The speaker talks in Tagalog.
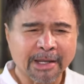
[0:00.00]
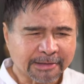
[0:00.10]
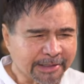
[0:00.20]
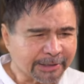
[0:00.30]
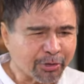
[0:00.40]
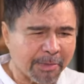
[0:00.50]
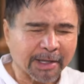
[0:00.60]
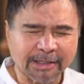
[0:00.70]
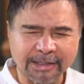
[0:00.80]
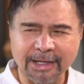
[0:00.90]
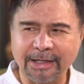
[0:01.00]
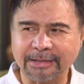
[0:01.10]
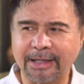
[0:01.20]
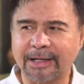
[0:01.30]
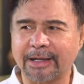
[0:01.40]
dito makikilala
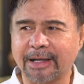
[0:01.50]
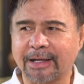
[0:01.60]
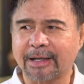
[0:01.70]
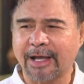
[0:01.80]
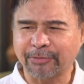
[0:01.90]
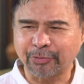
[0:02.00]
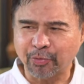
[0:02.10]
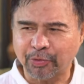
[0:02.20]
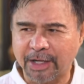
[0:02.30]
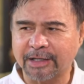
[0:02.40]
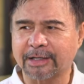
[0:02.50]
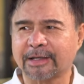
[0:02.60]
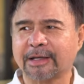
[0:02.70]
talaga ang tunay